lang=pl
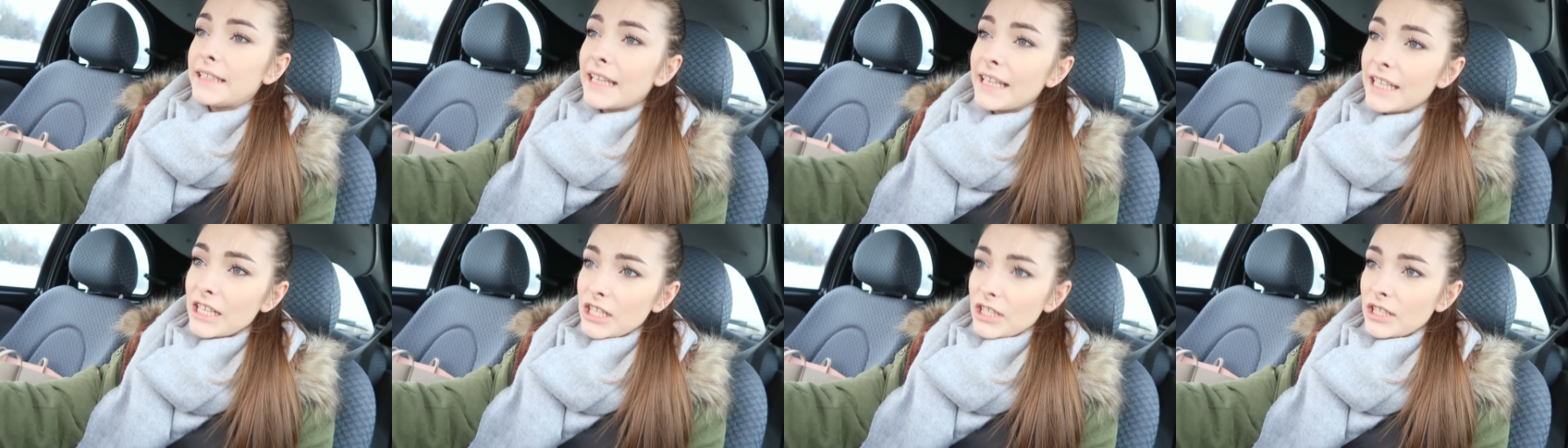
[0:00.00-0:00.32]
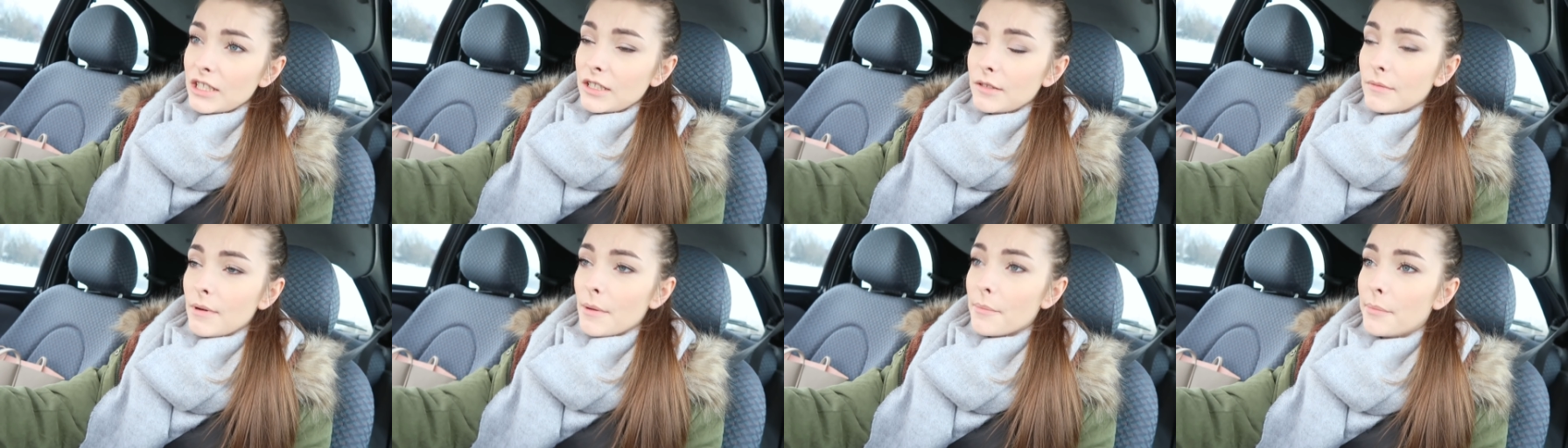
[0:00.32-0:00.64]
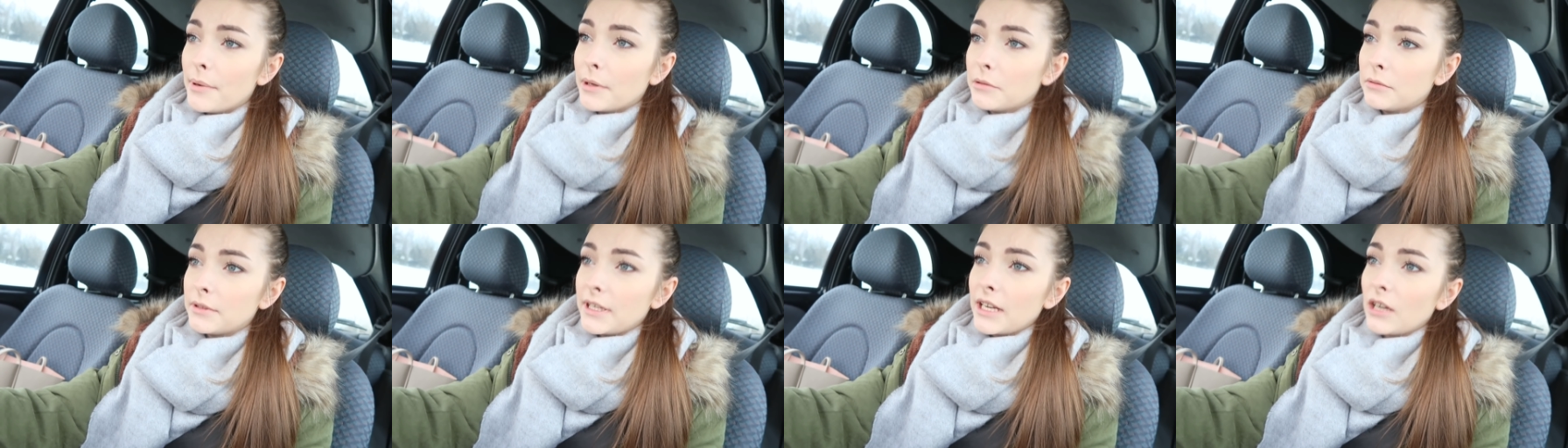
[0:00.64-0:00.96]
tak jeszcze nie mam
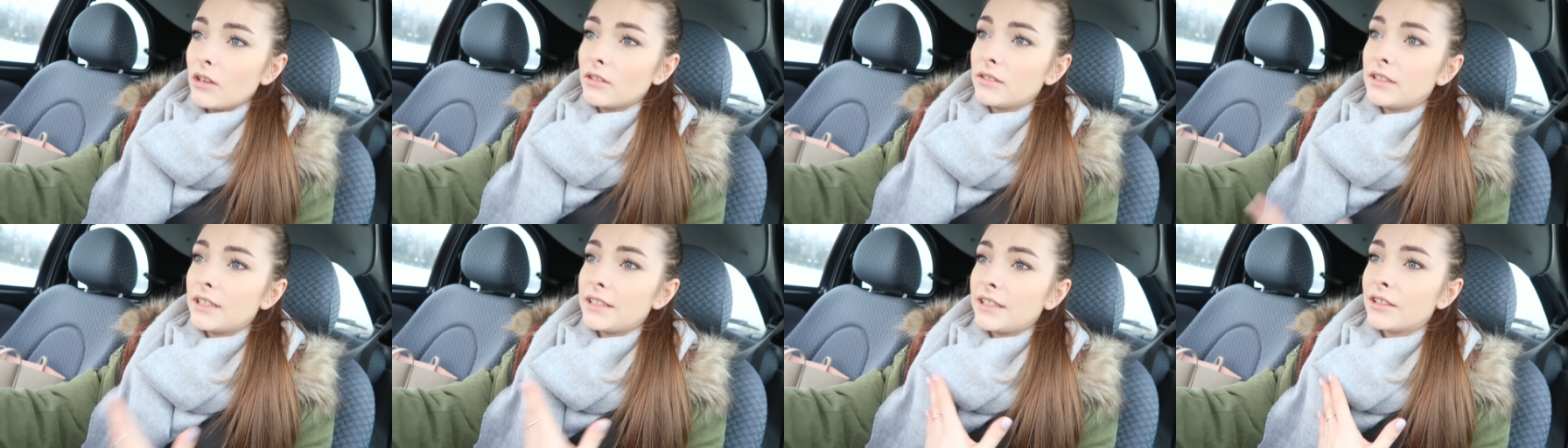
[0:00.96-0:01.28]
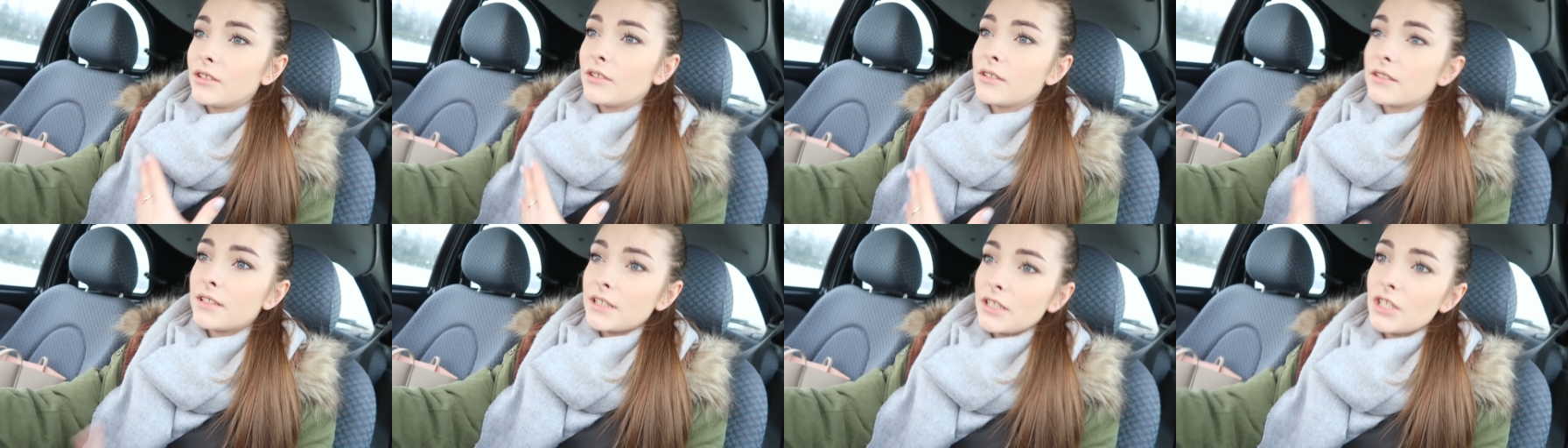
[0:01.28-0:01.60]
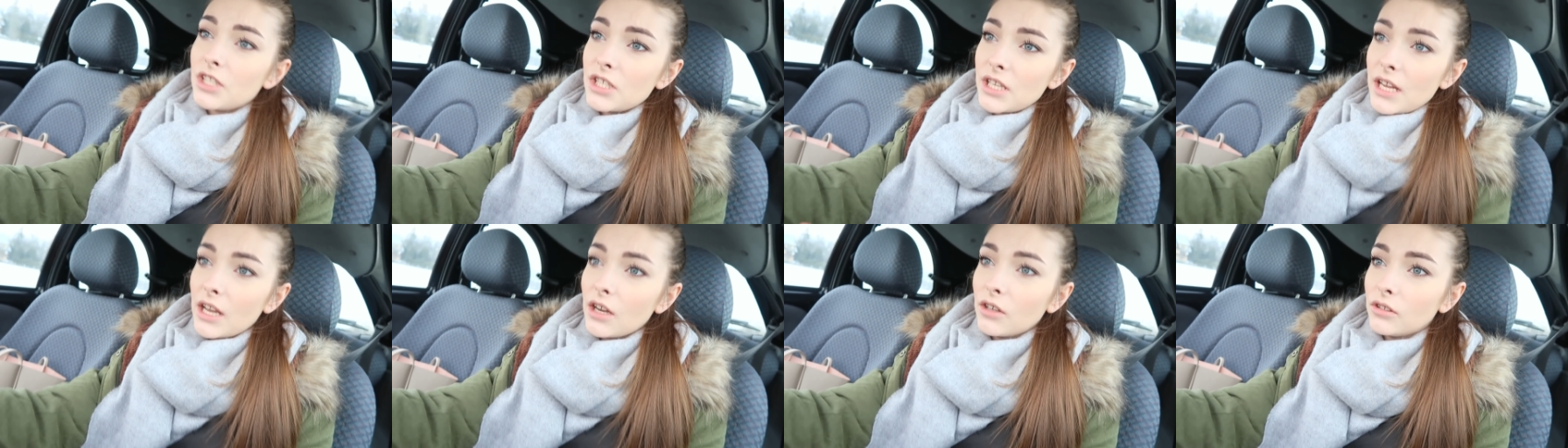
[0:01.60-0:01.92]
pełnego, dlatego chcę
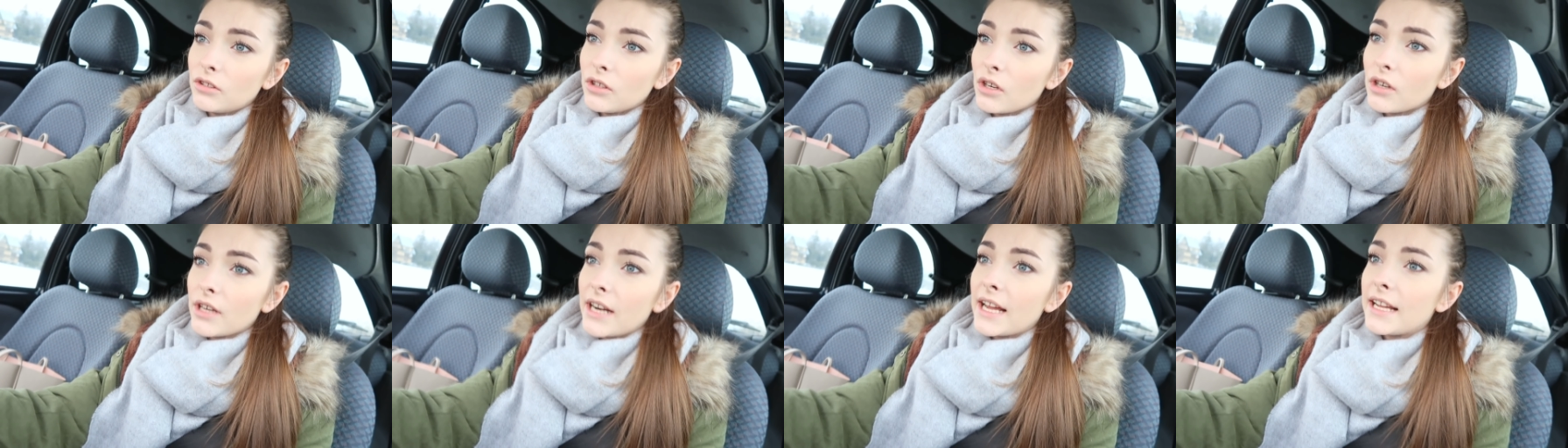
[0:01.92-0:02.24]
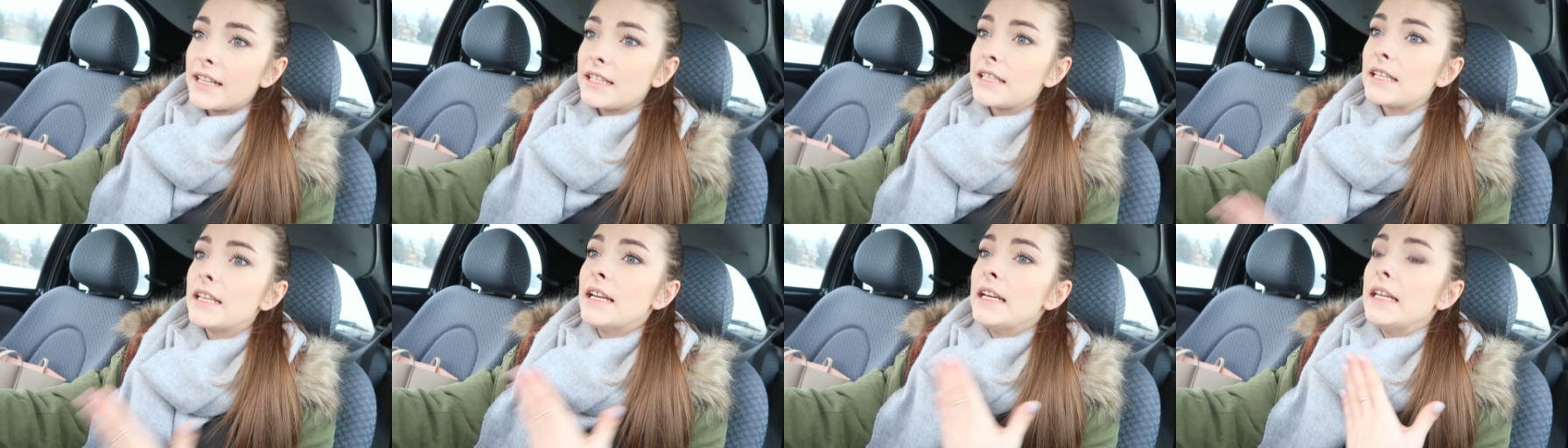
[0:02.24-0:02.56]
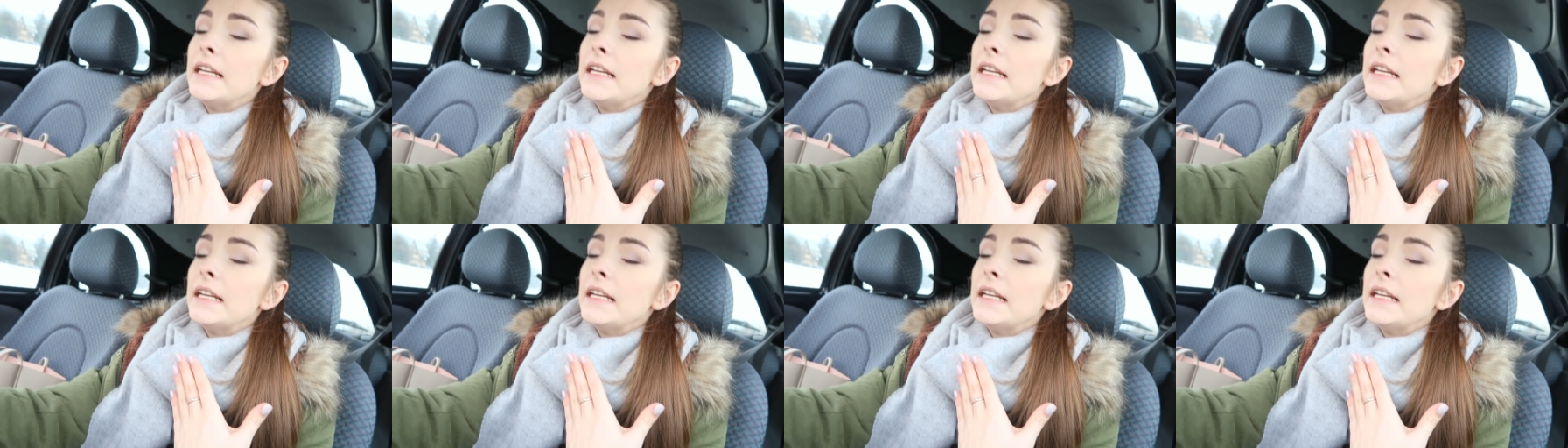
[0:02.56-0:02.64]
dzisiaj go dograć